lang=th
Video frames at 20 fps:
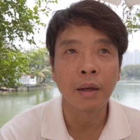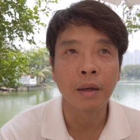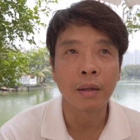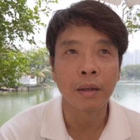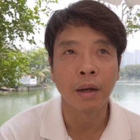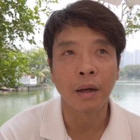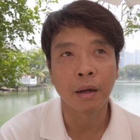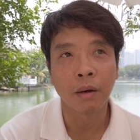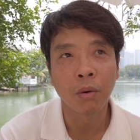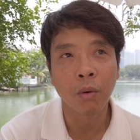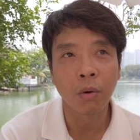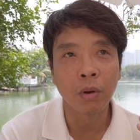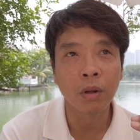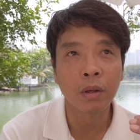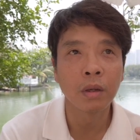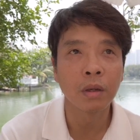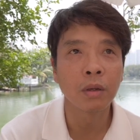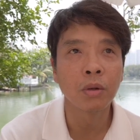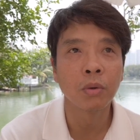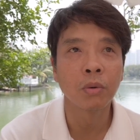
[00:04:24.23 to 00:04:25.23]
นะอย่างคน
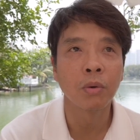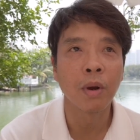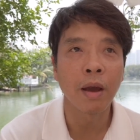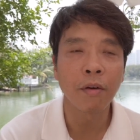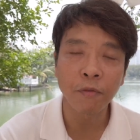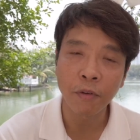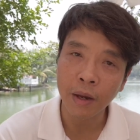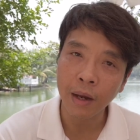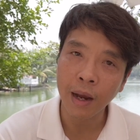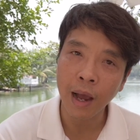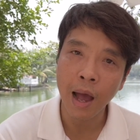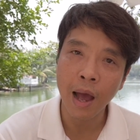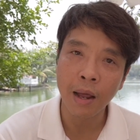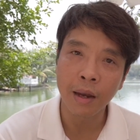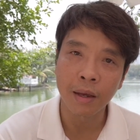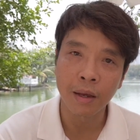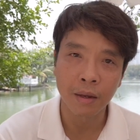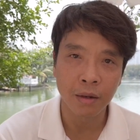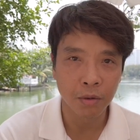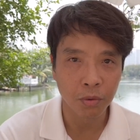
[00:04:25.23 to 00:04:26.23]
ที่อยู่แอฟริกา
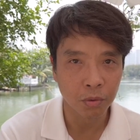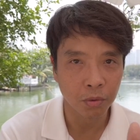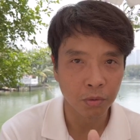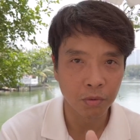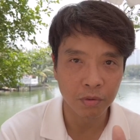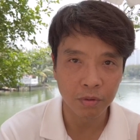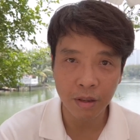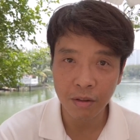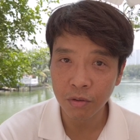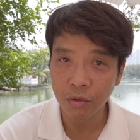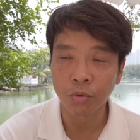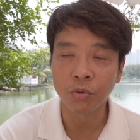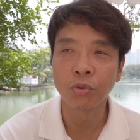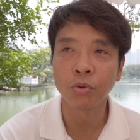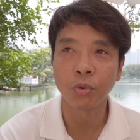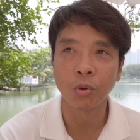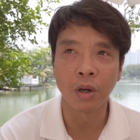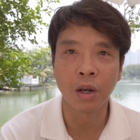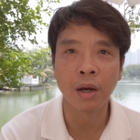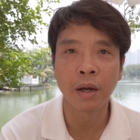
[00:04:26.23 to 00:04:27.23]
เนี่ยอยู่เส้นศูนย์
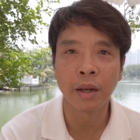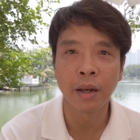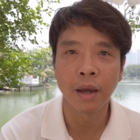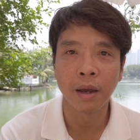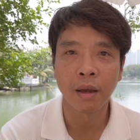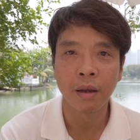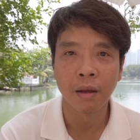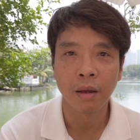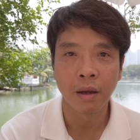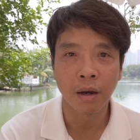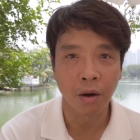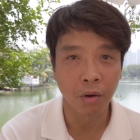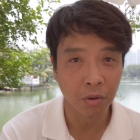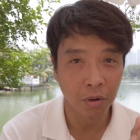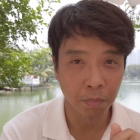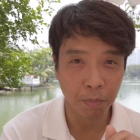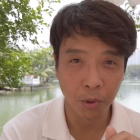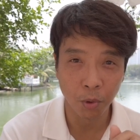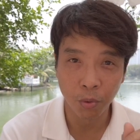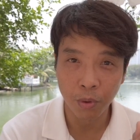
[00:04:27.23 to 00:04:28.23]
สูตรเลยเนี่ยเขา
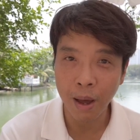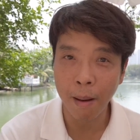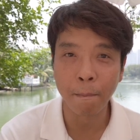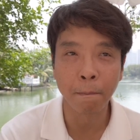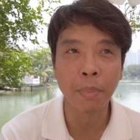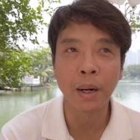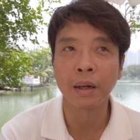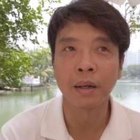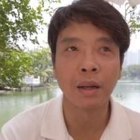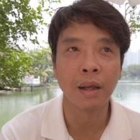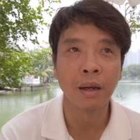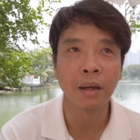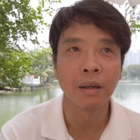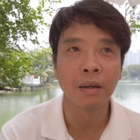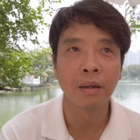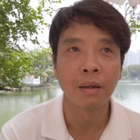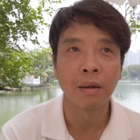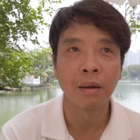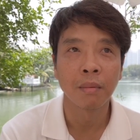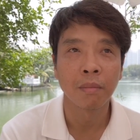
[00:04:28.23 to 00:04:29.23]
จะผิวดำปึ๊ดเลย
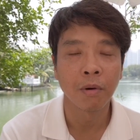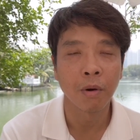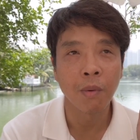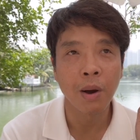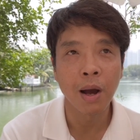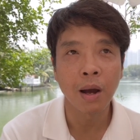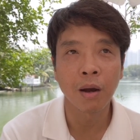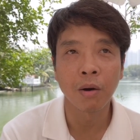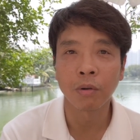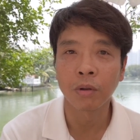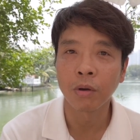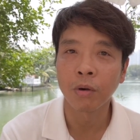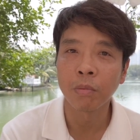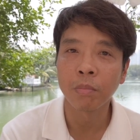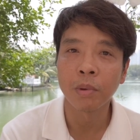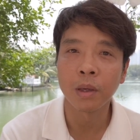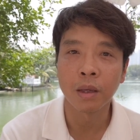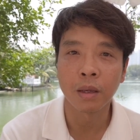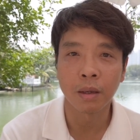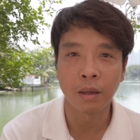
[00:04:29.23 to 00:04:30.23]
เพราะว่าเขาต้อ
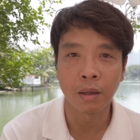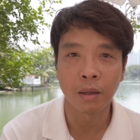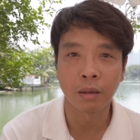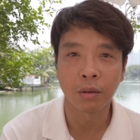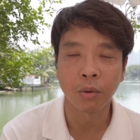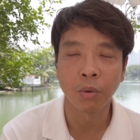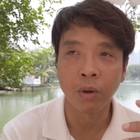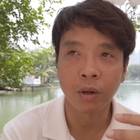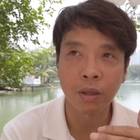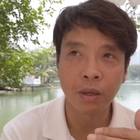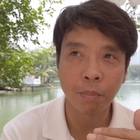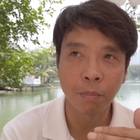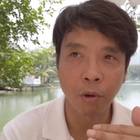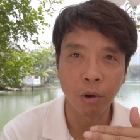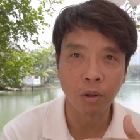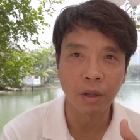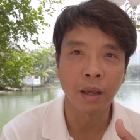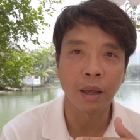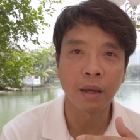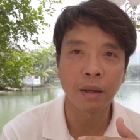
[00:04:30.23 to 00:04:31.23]
งมีตัวที่พ
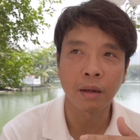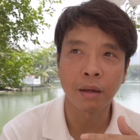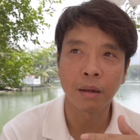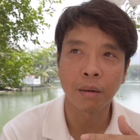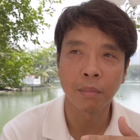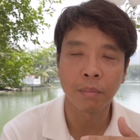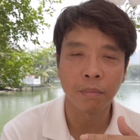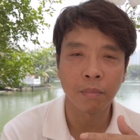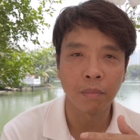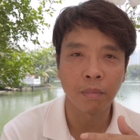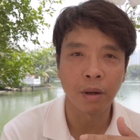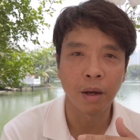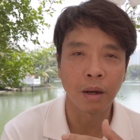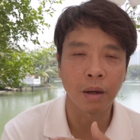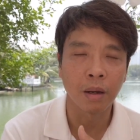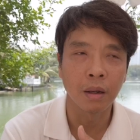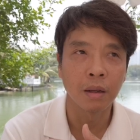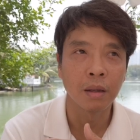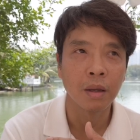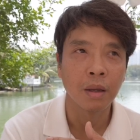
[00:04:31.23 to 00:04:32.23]
อเทค
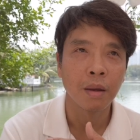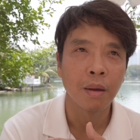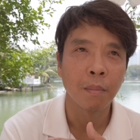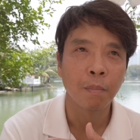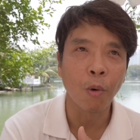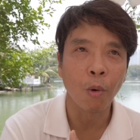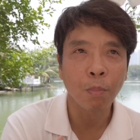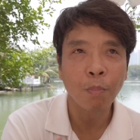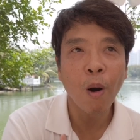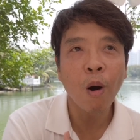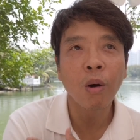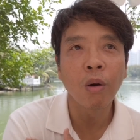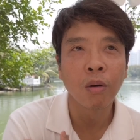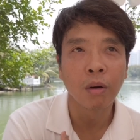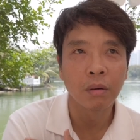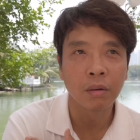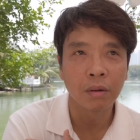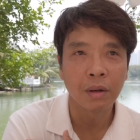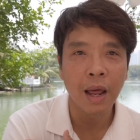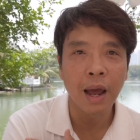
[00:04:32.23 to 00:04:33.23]
ปกป้อง
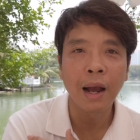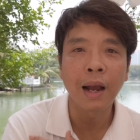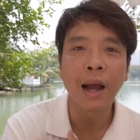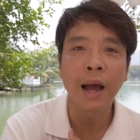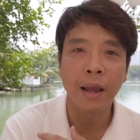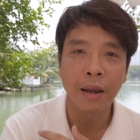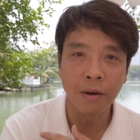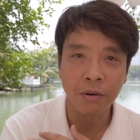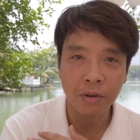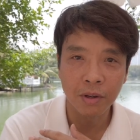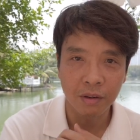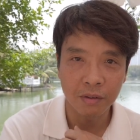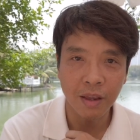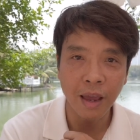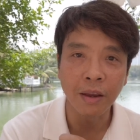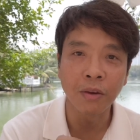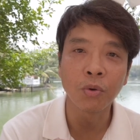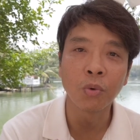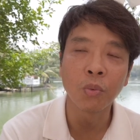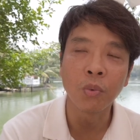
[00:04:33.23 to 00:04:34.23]
ร่างกายเขาจาก
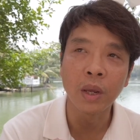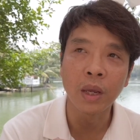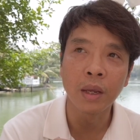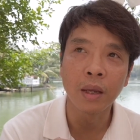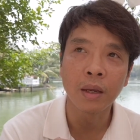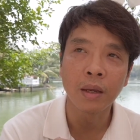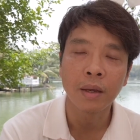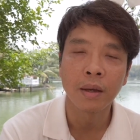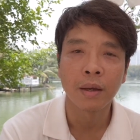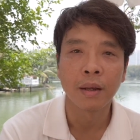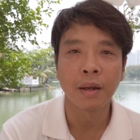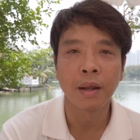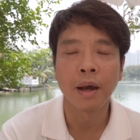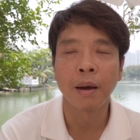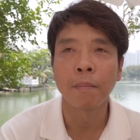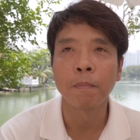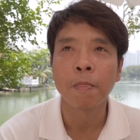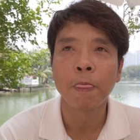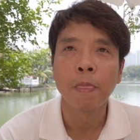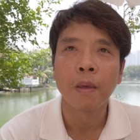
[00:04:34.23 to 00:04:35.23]
แสง UV
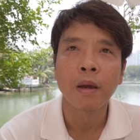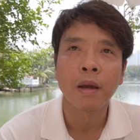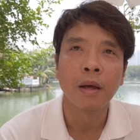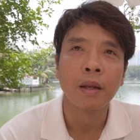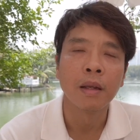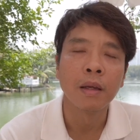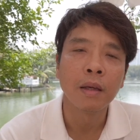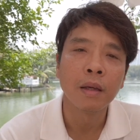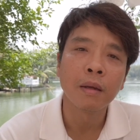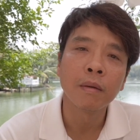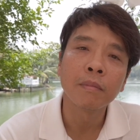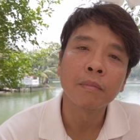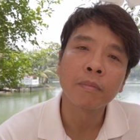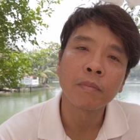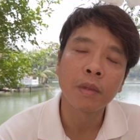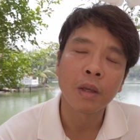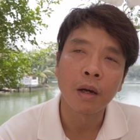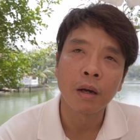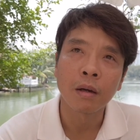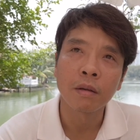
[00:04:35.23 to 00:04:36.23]
นะครับอันนี้
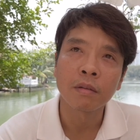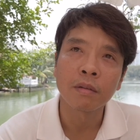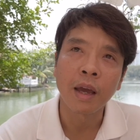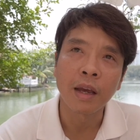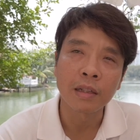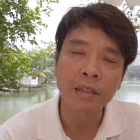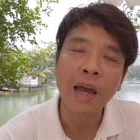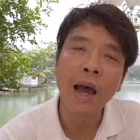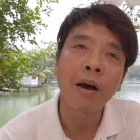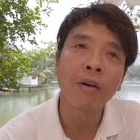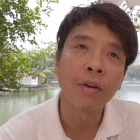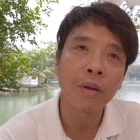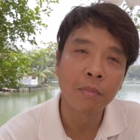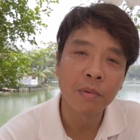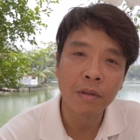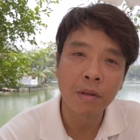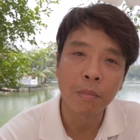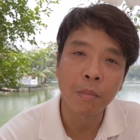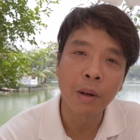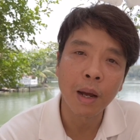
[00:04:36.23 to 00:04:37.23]
แสงเช้าเนี่
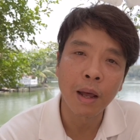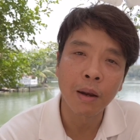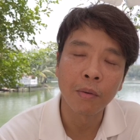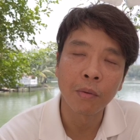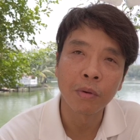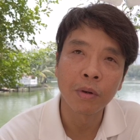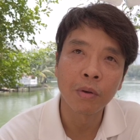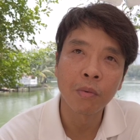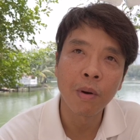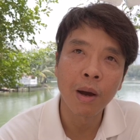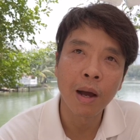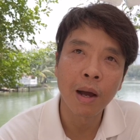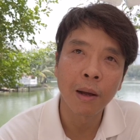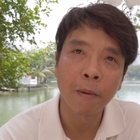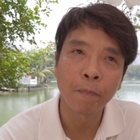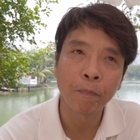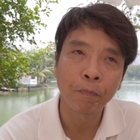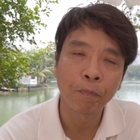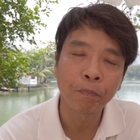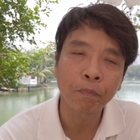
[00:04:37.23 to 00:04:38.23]
ยมันสำคัญตรงที่ว่า